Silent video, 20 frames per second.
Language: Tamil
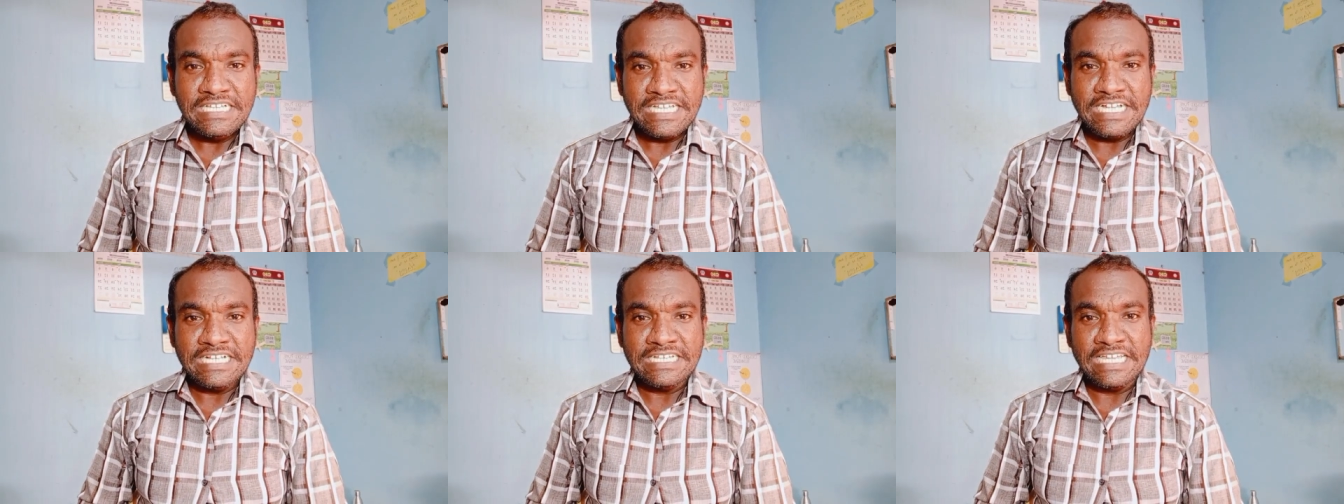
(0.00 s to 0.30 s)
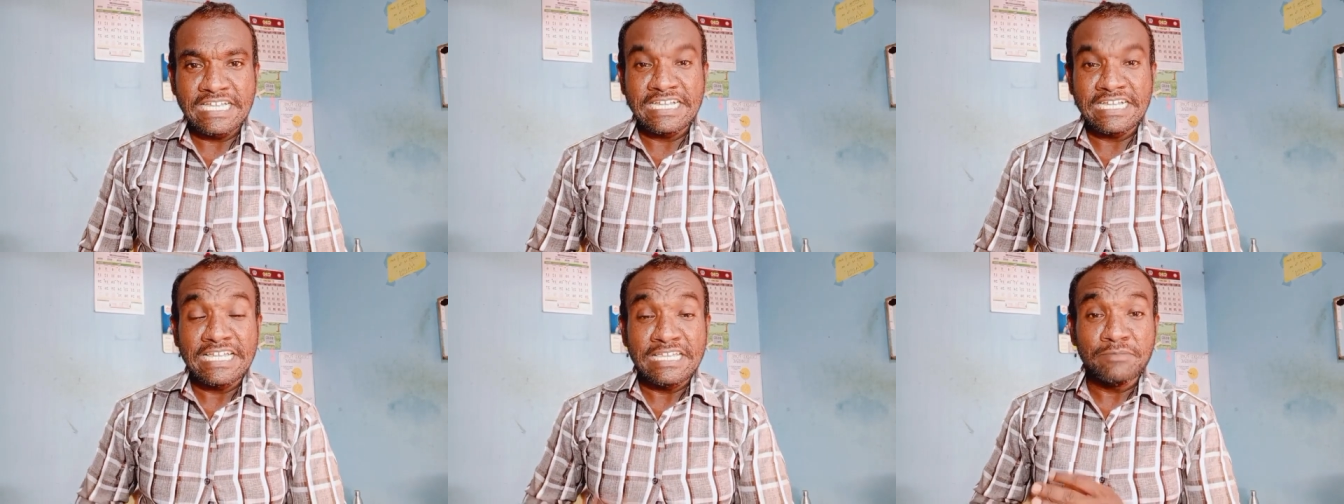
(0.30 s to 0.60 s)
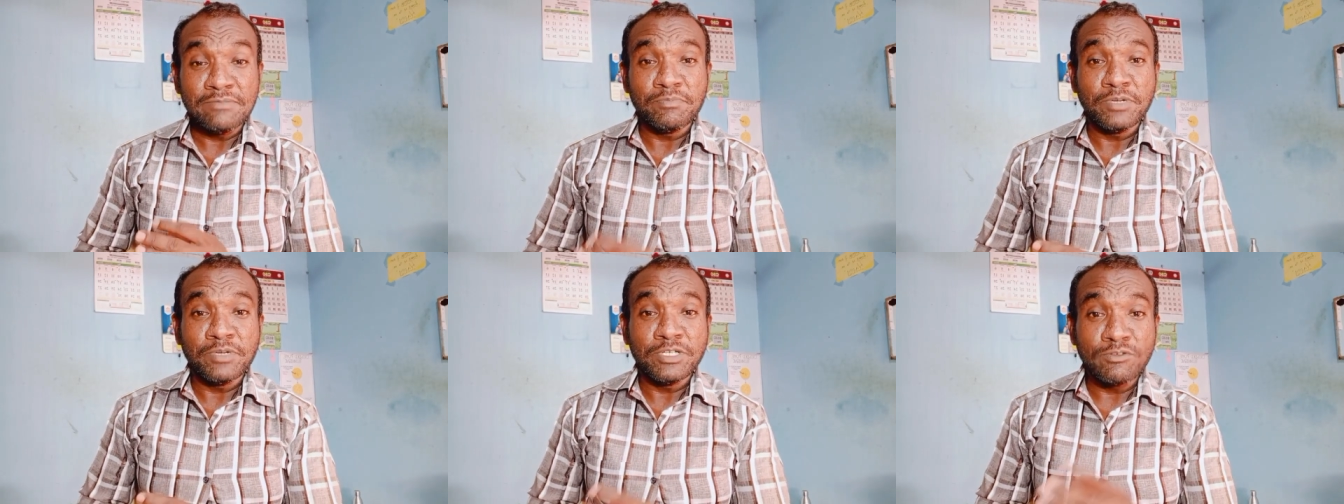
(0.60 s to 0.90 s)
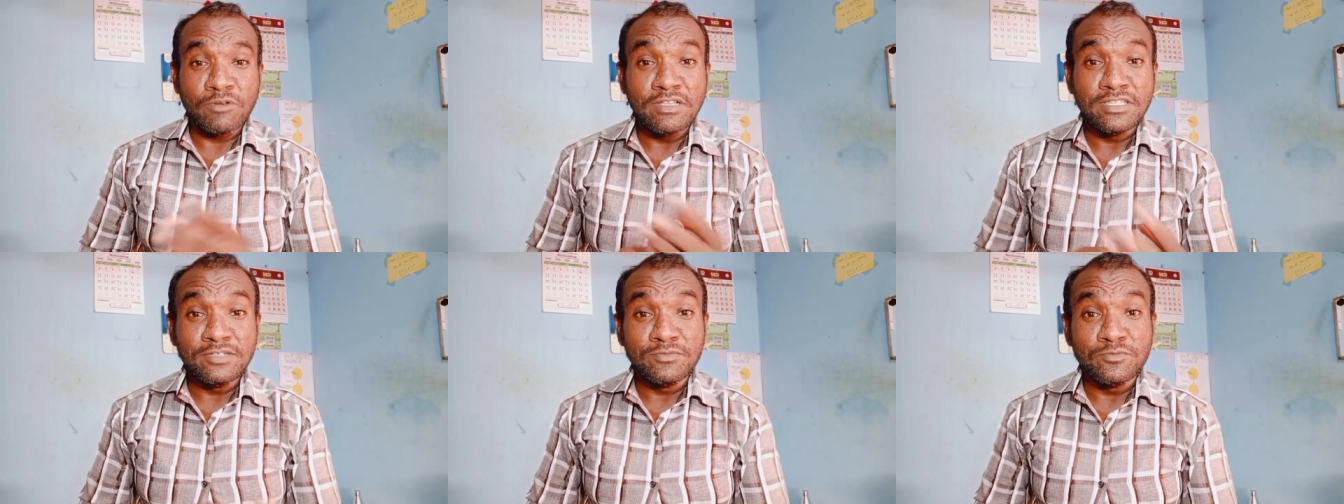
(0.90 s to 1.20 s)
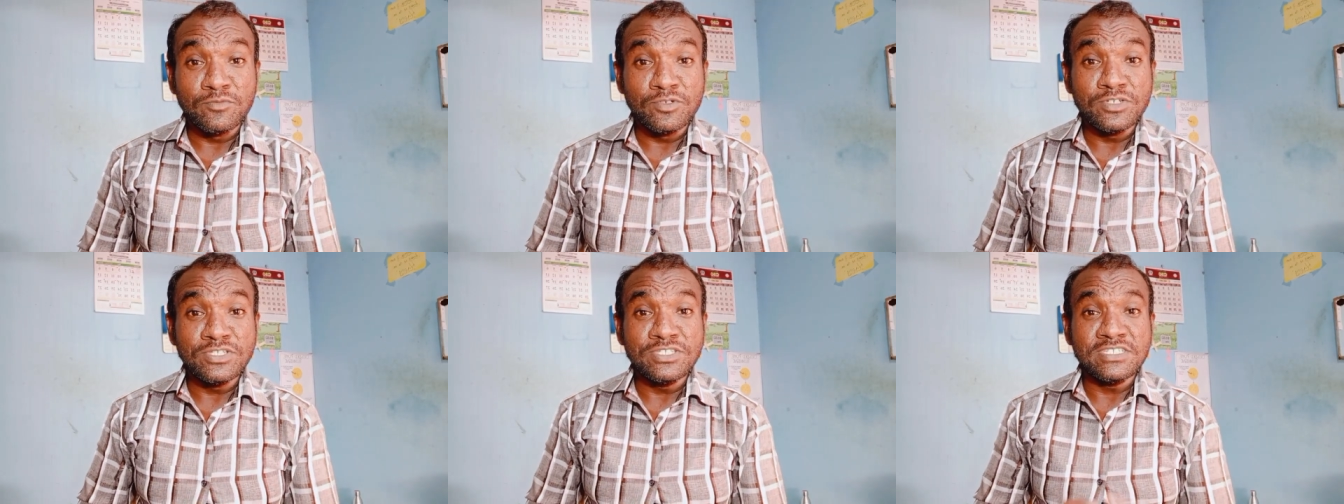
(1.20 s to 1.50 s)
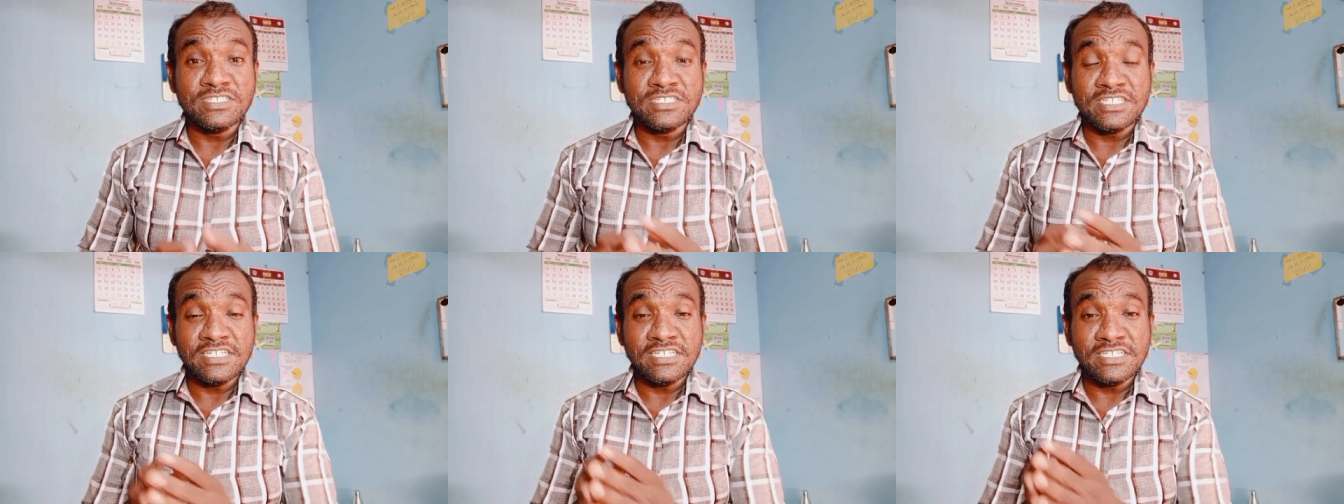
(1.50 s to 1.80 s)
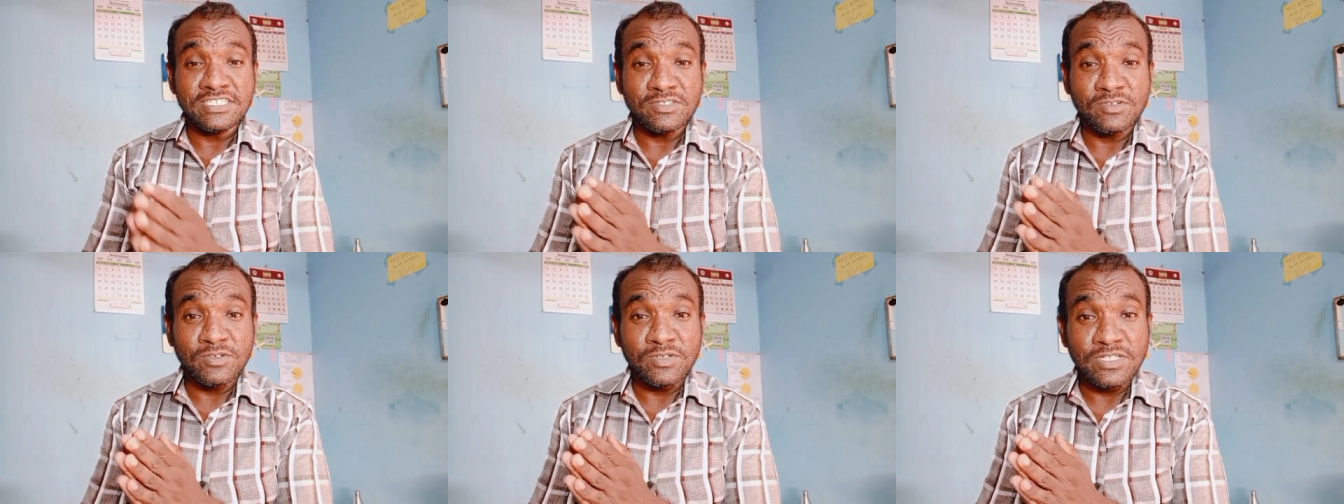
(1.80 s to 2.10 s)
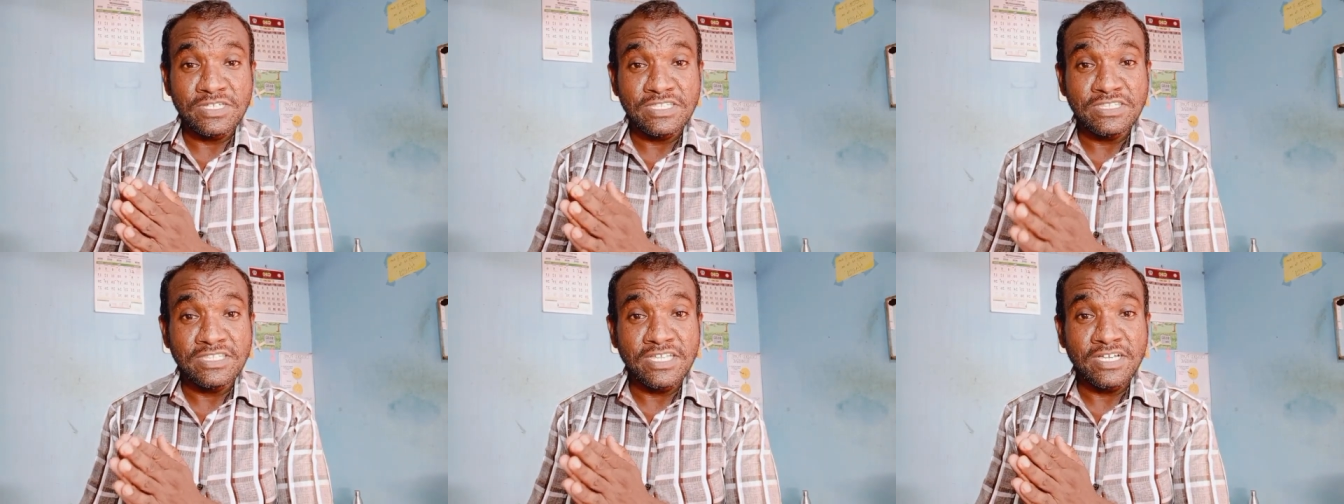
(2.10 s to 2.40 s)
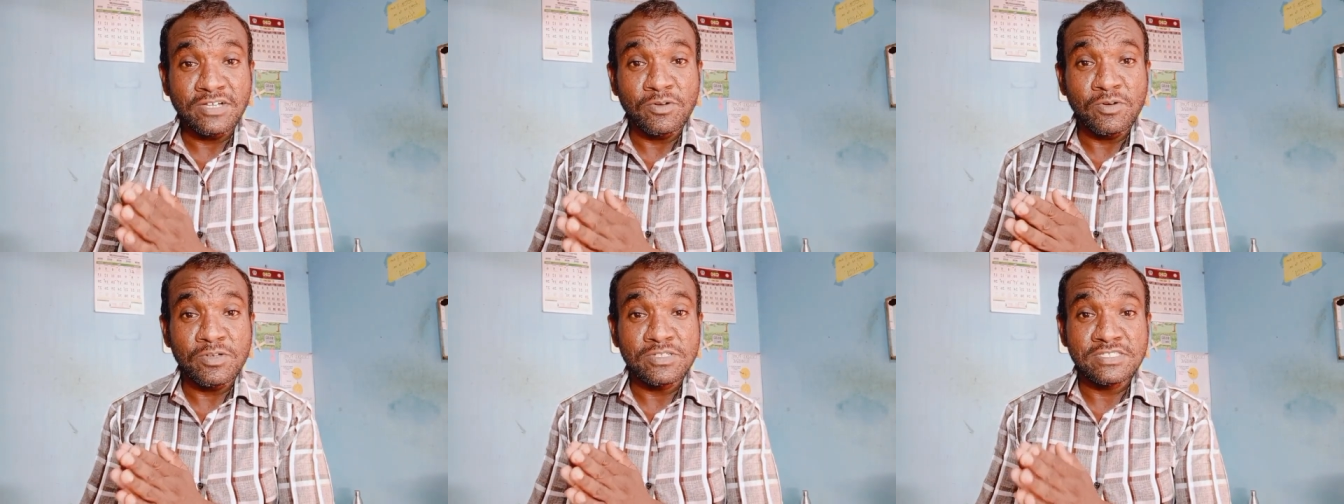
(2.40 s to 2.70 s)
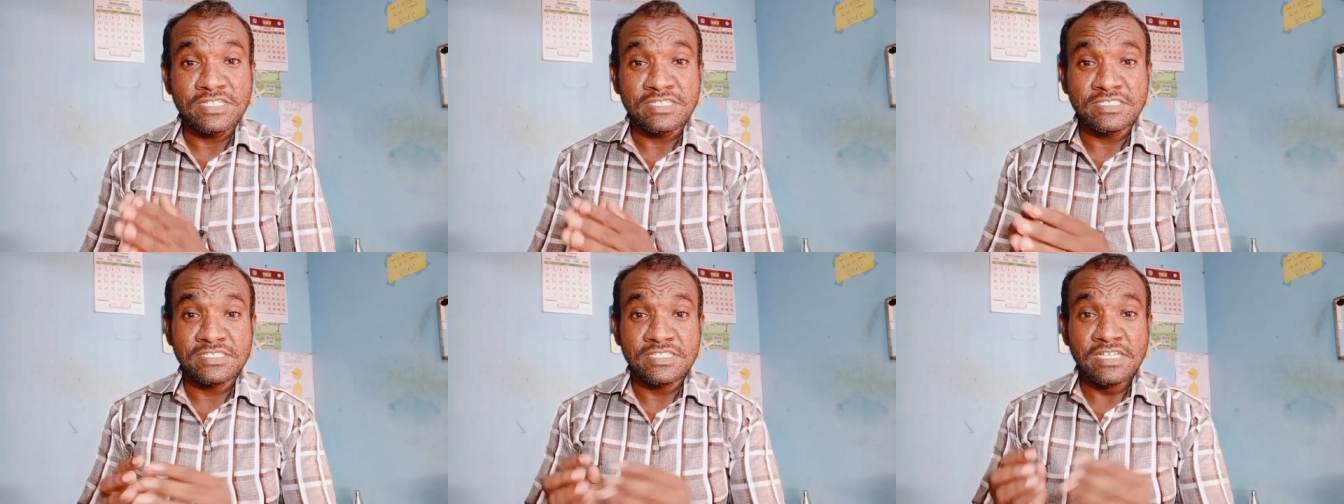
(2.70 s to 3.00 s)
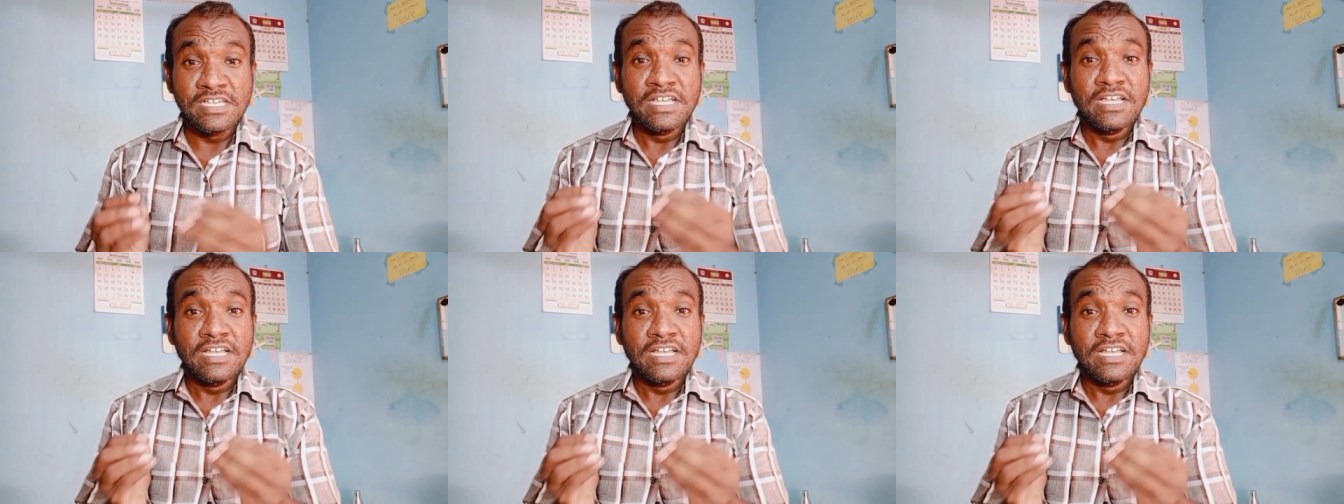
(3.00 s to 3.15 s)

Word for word: கேட்டாங்க இப்போ டுவெல்த்து முடிச்சுட்டு ஸோ இந்த கோர்சஸ்